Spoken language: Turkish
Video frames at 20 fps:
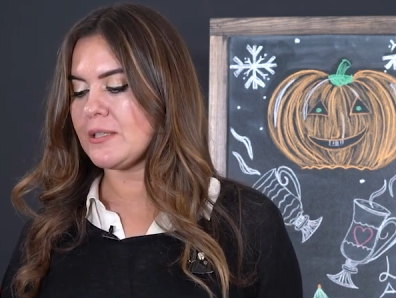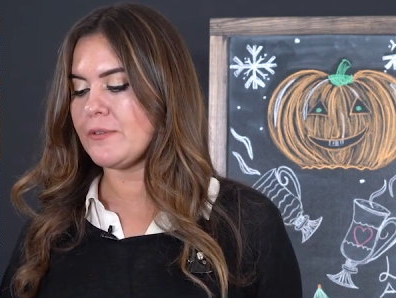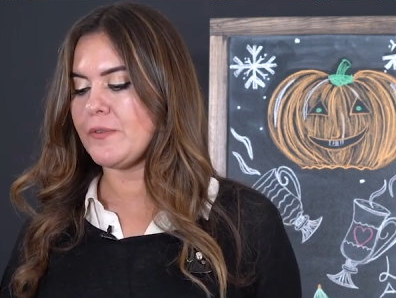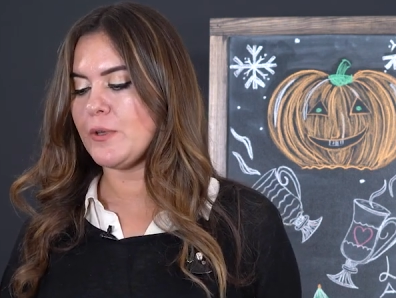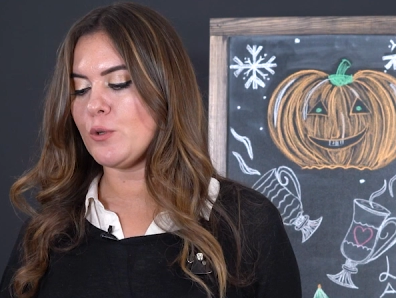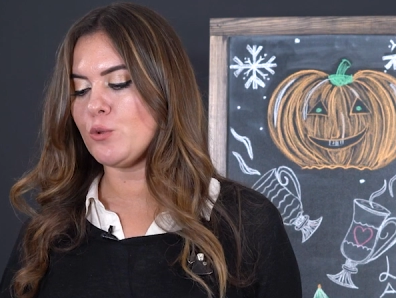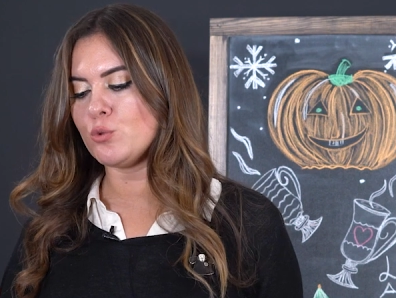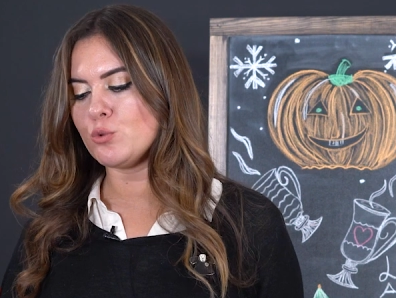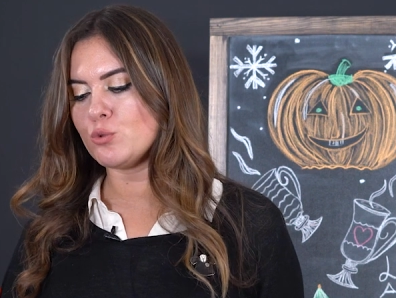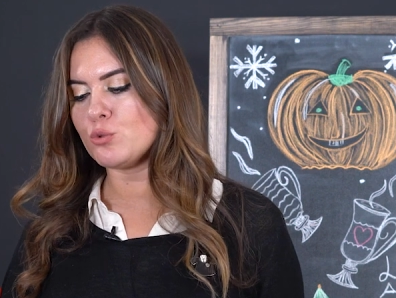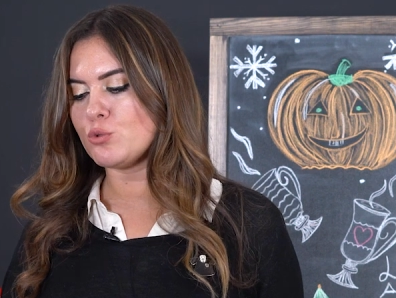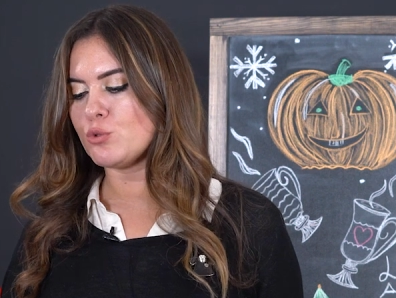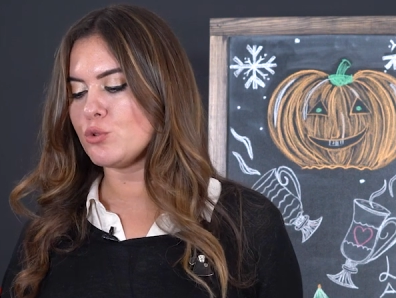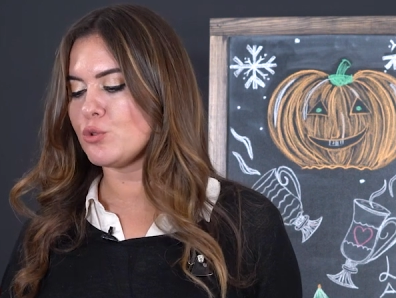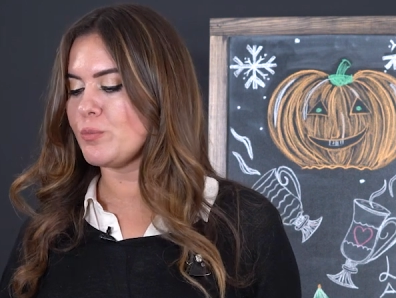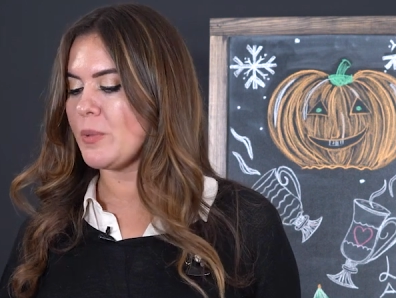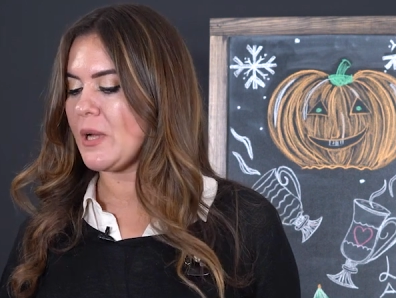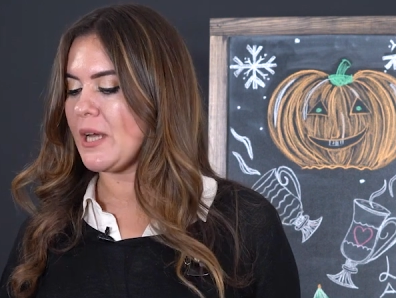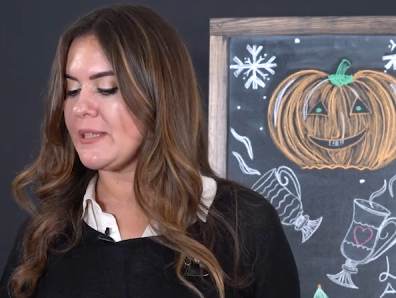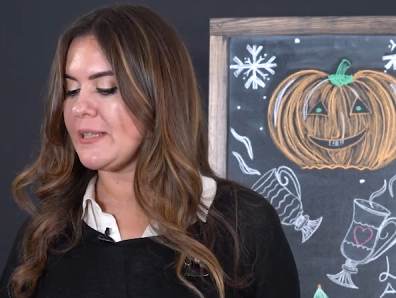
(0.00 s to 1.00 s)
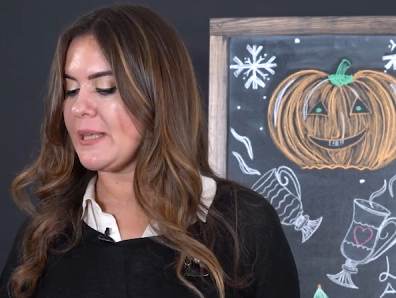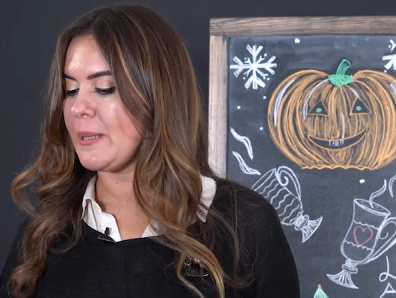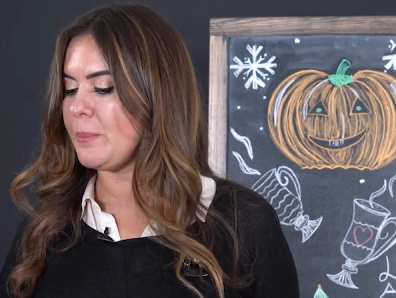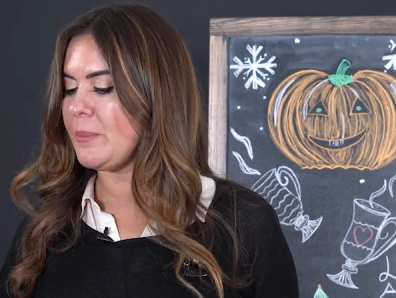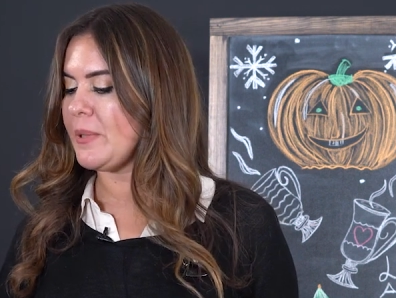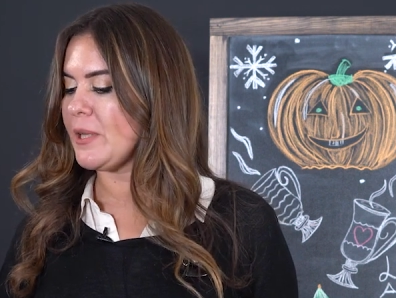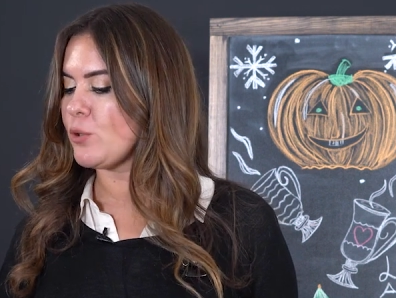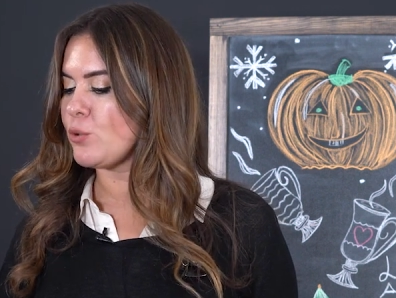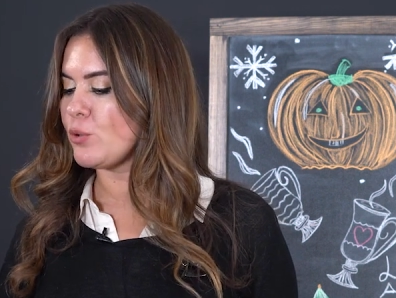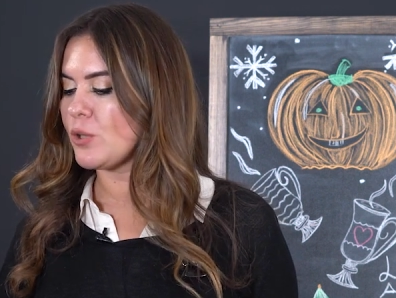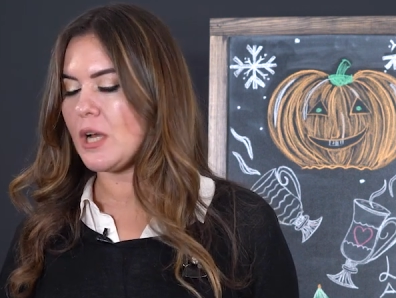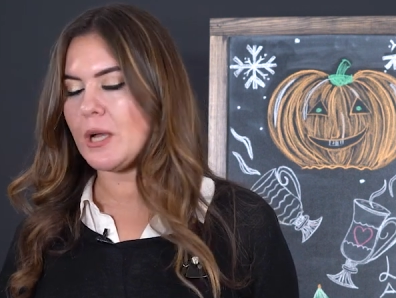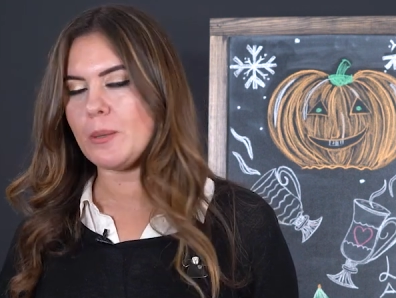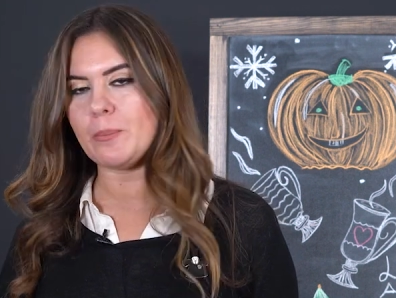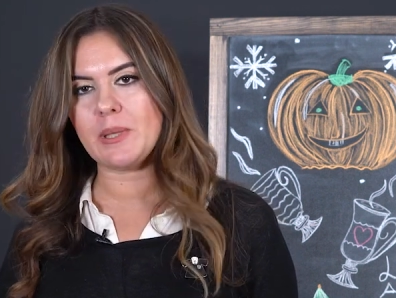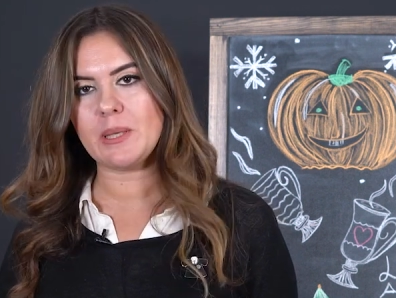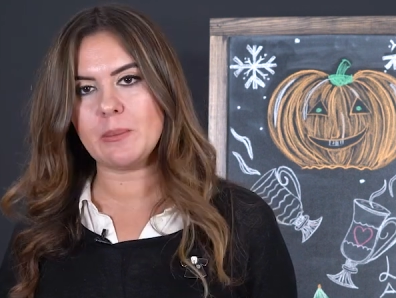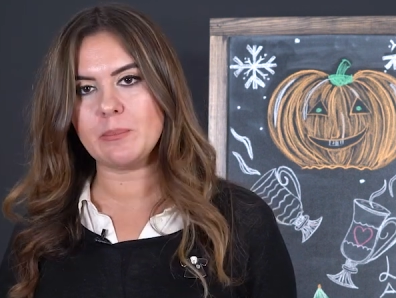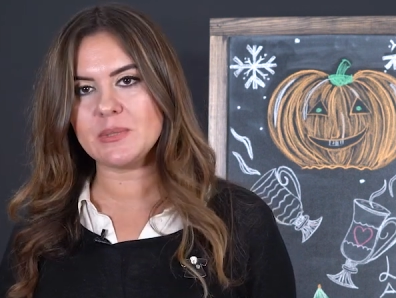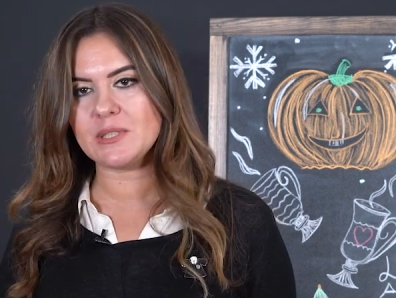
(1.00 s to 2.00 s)
ve unsuz bademli
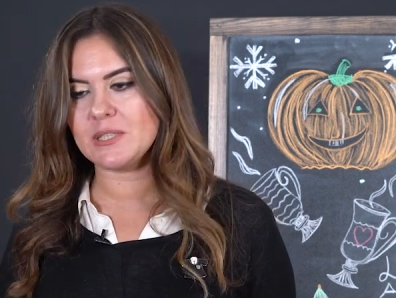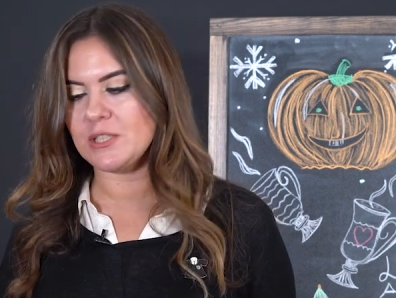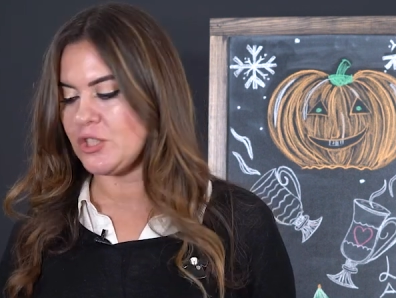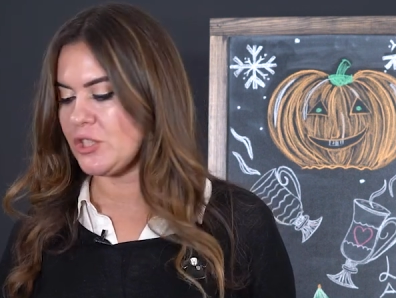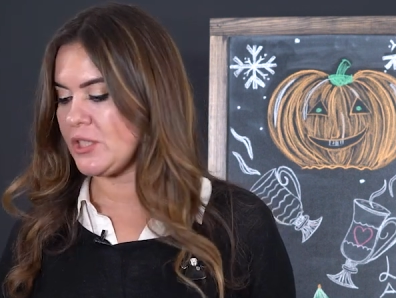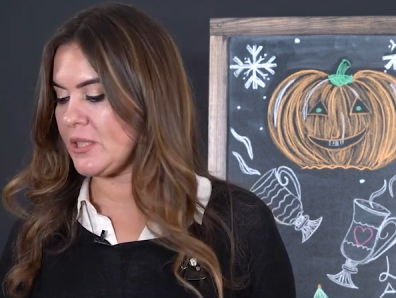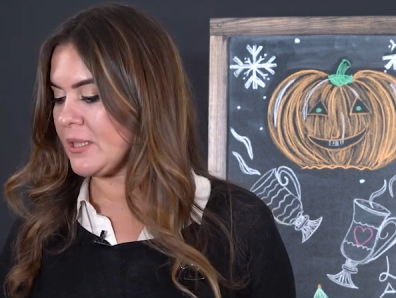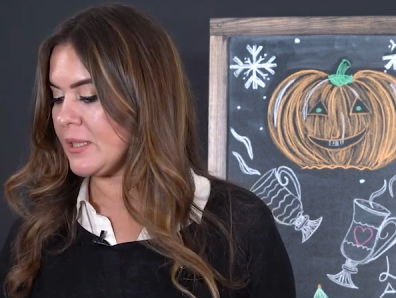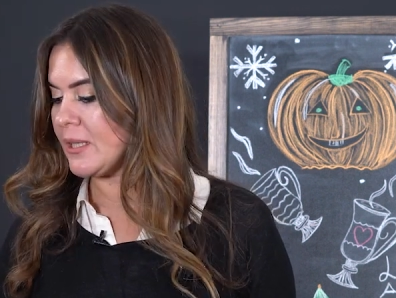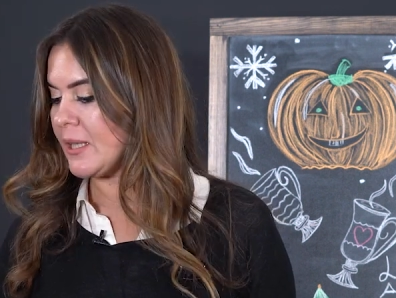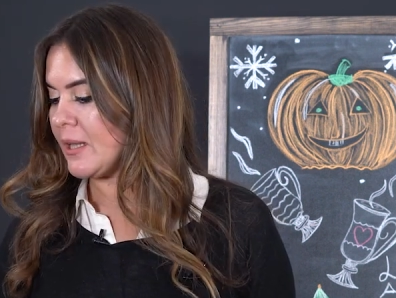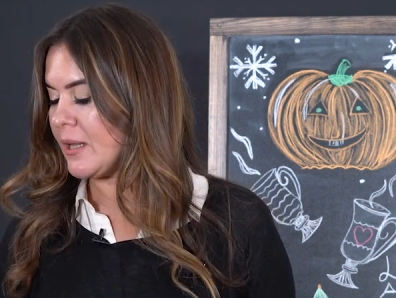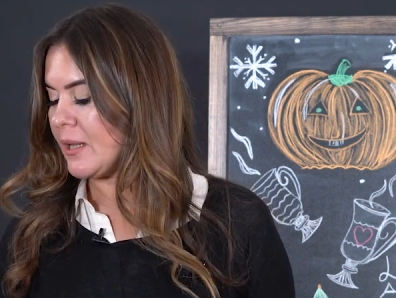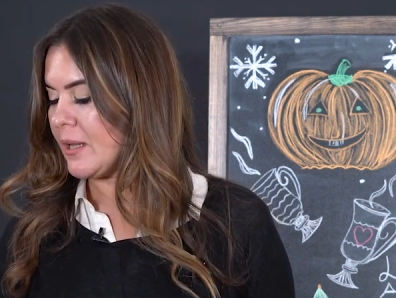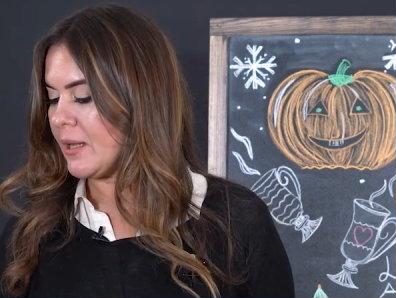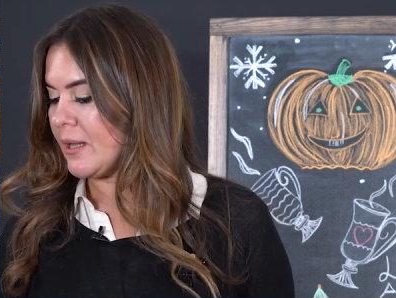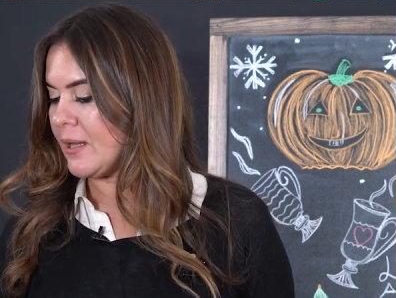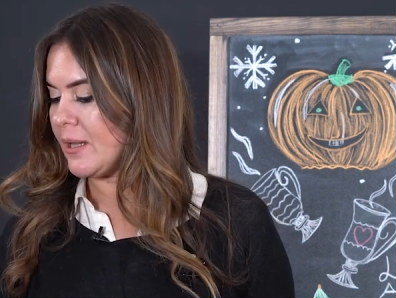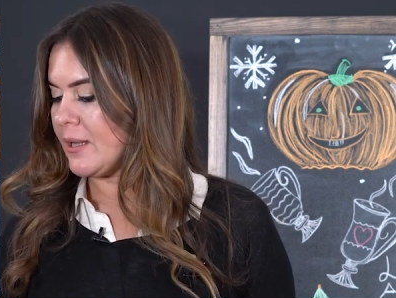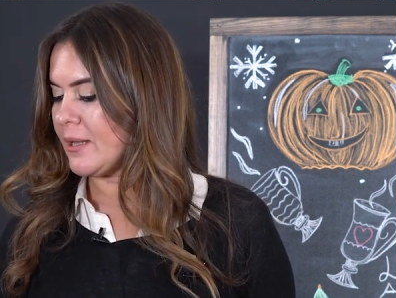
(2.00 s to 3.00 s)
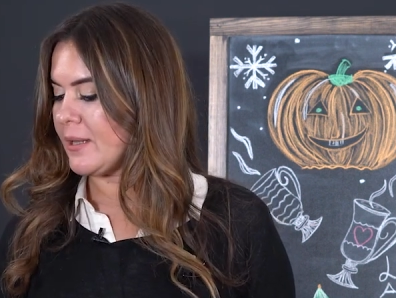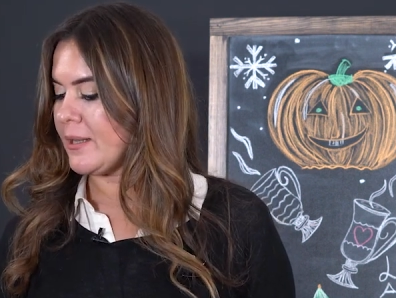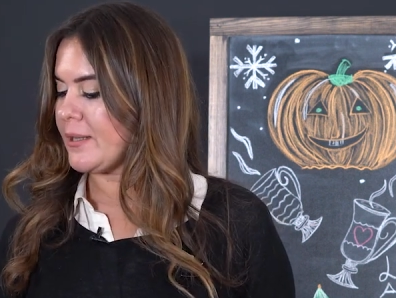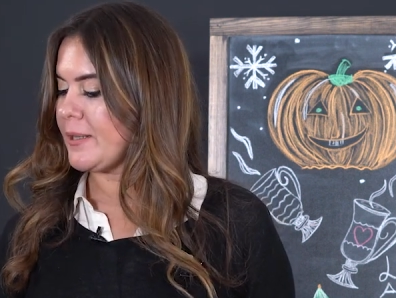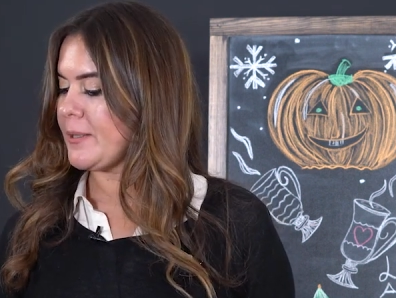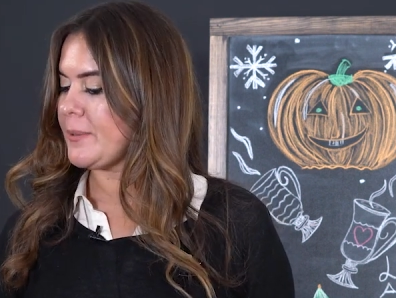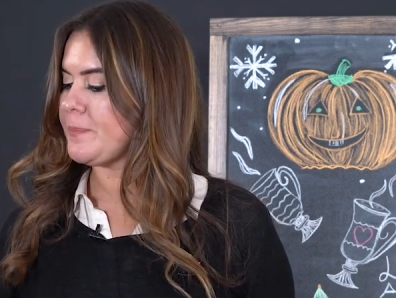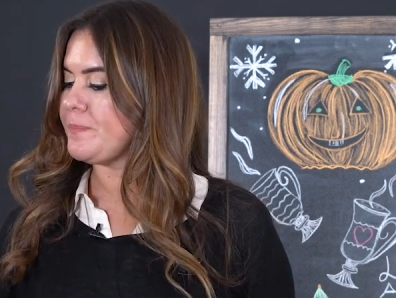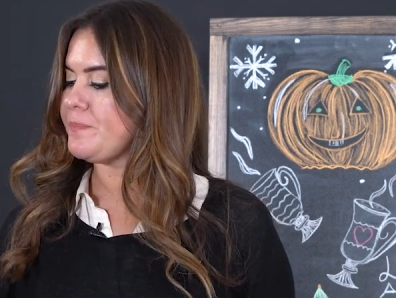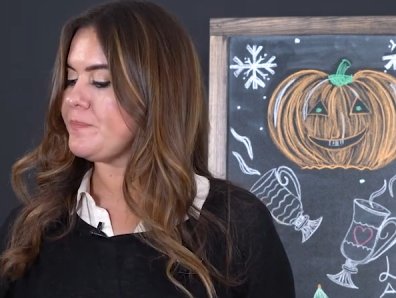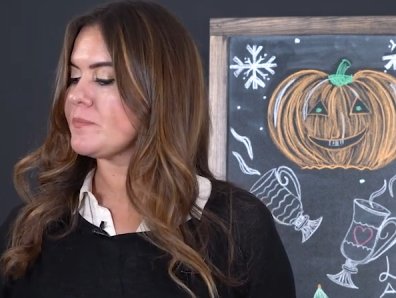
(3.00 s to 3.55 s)
kurabiyemiz için e,